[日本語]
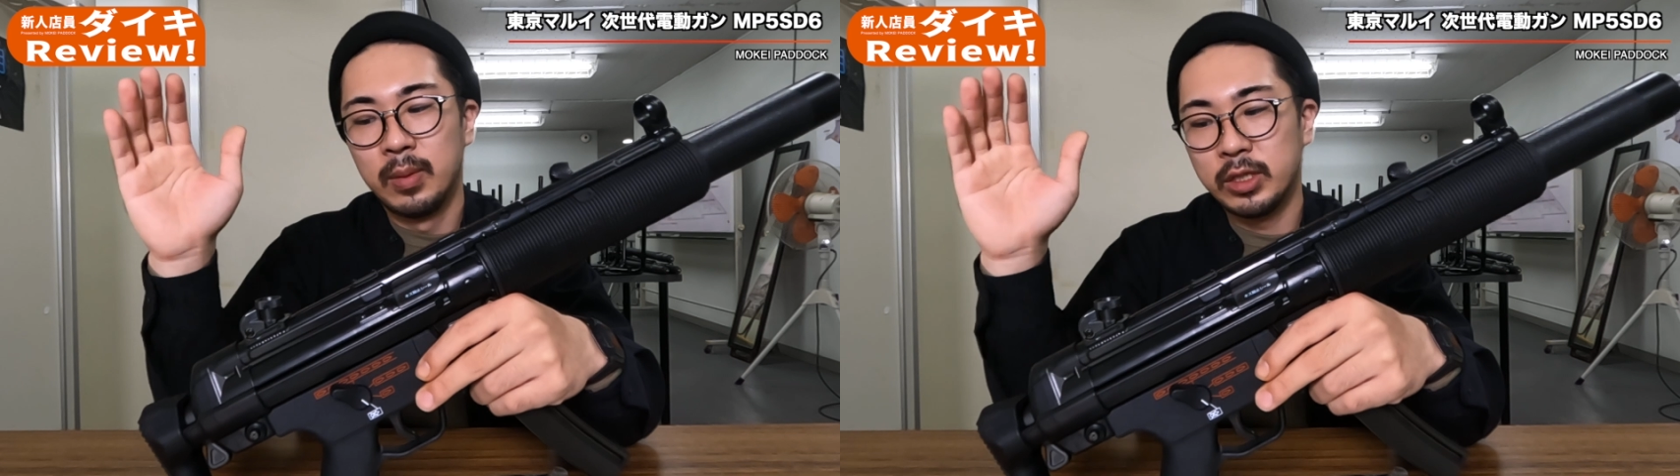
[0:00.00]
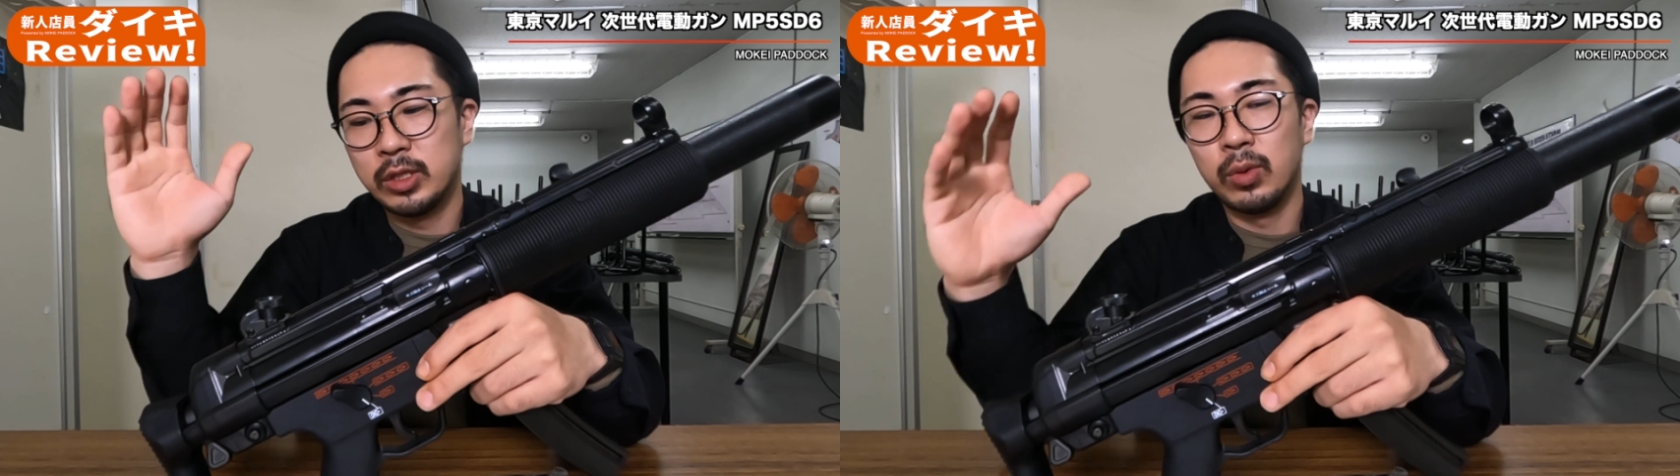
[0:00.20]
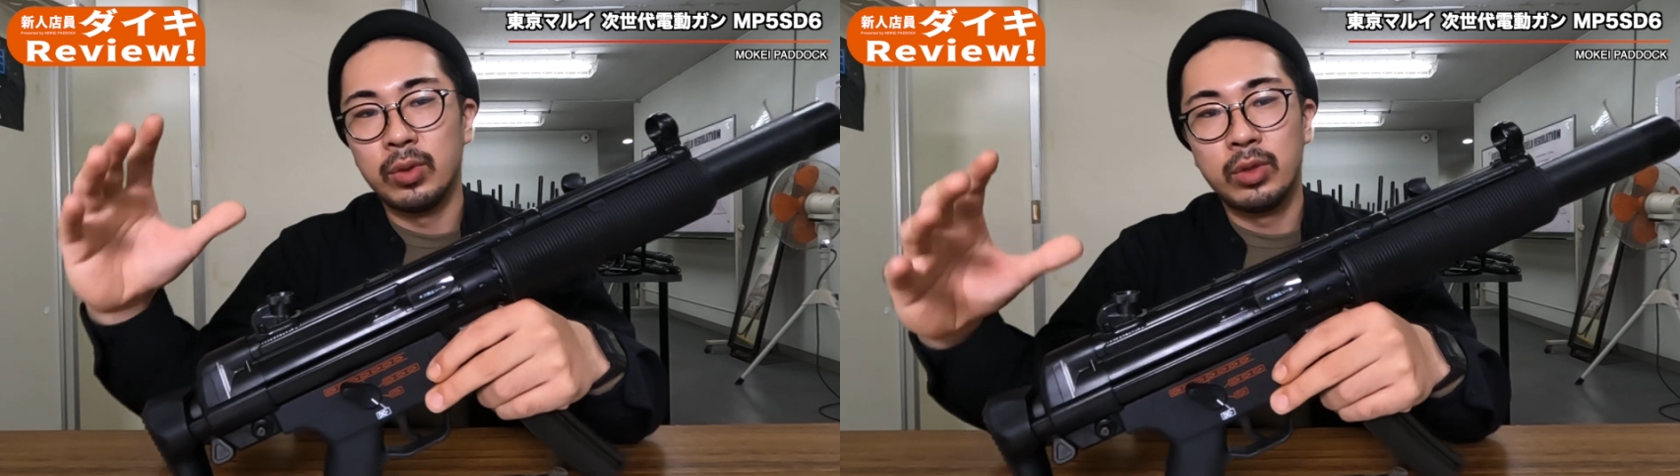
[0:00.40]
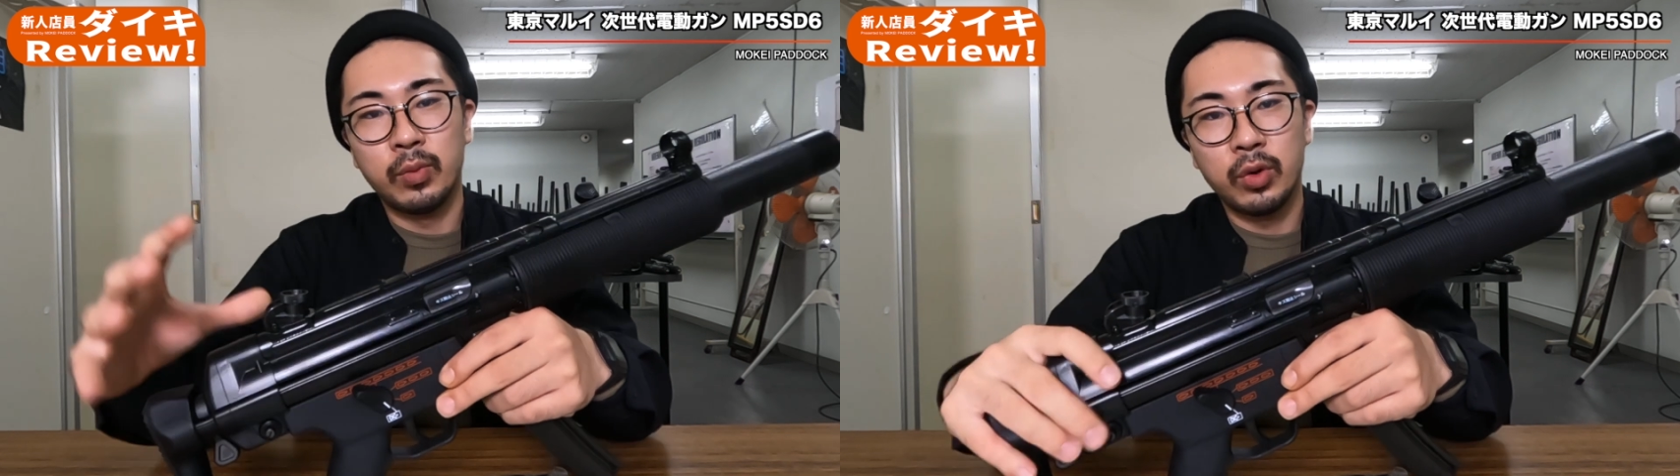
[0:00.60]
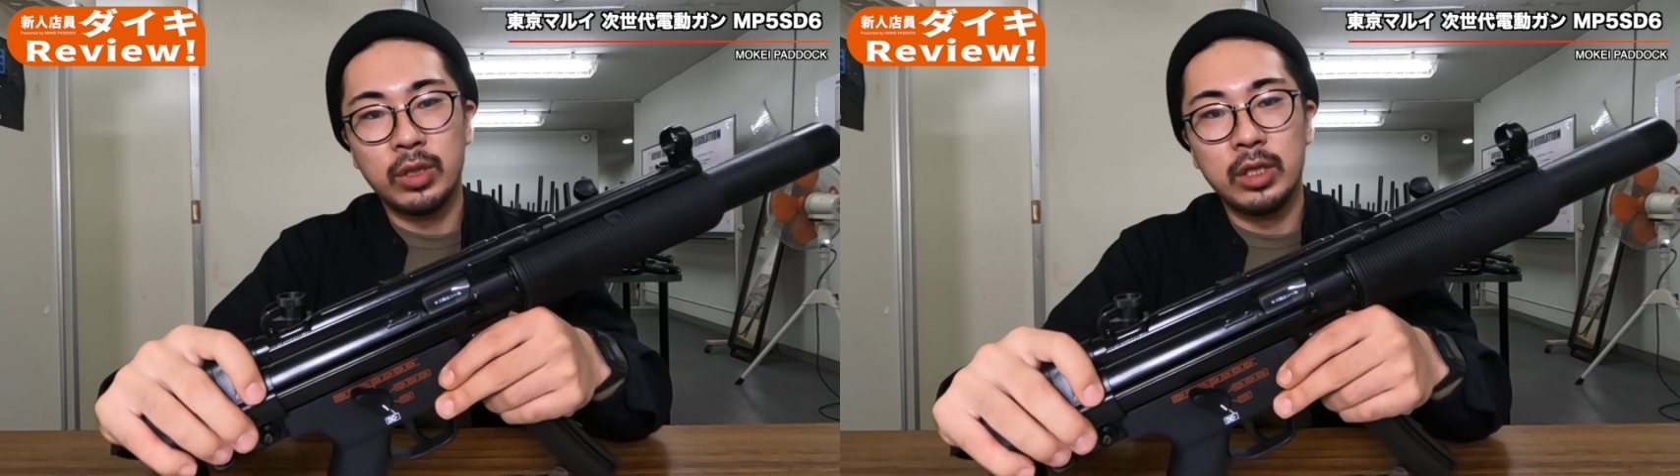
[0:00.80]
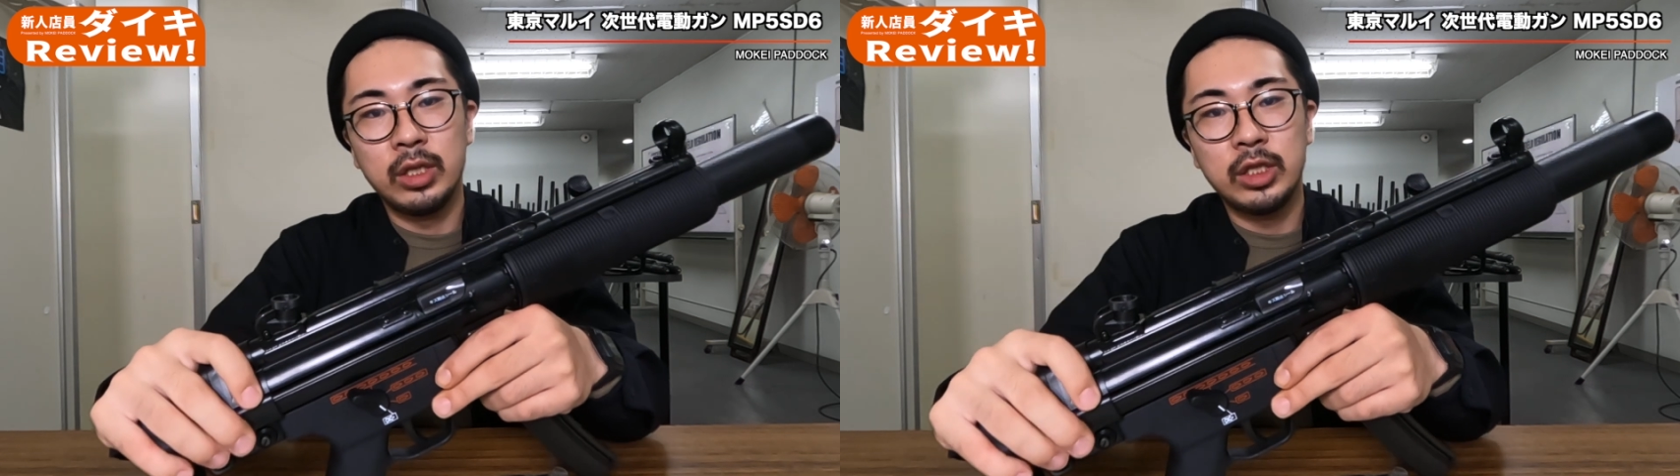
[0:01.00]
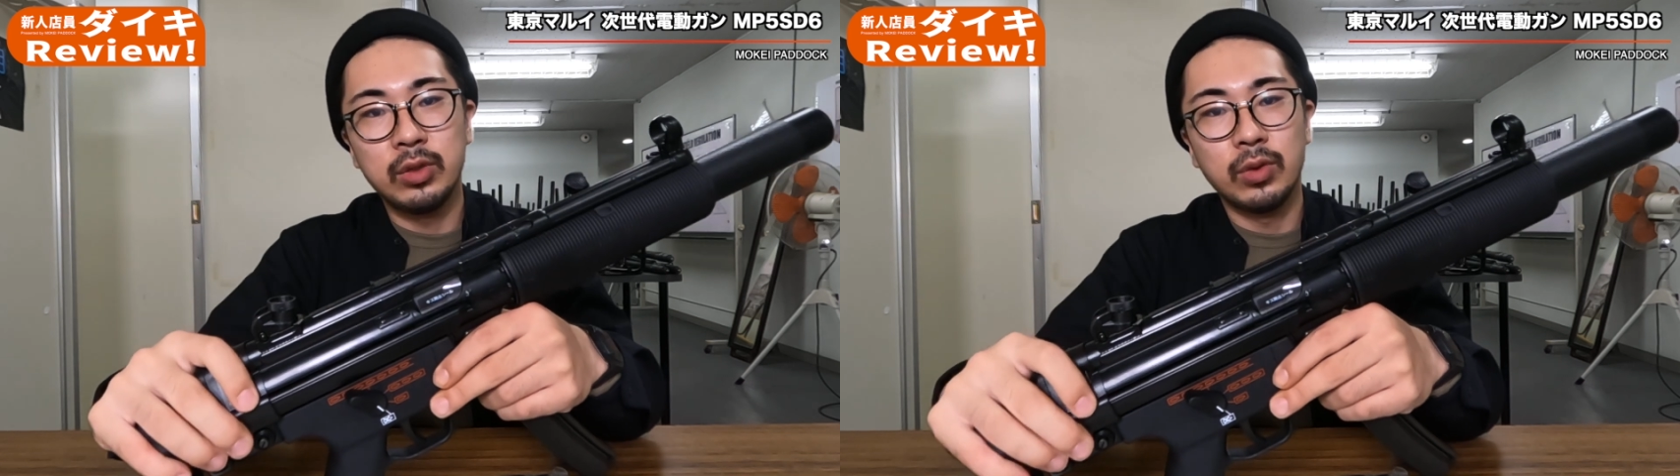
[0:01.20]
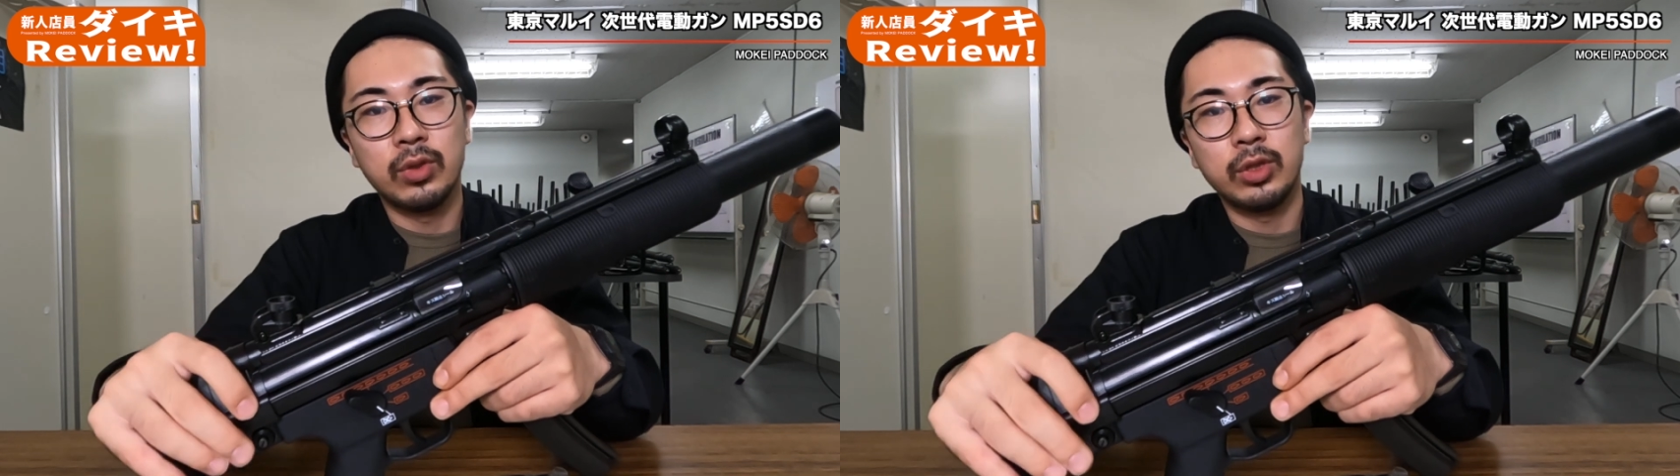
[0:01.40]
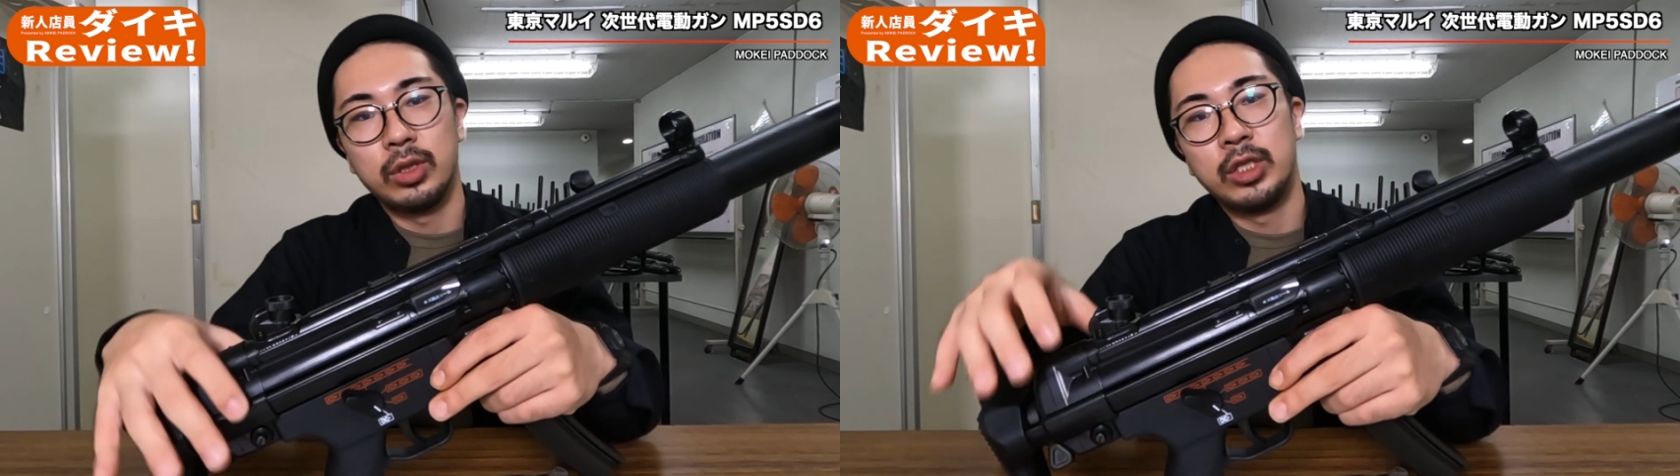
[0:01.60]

まストックも一応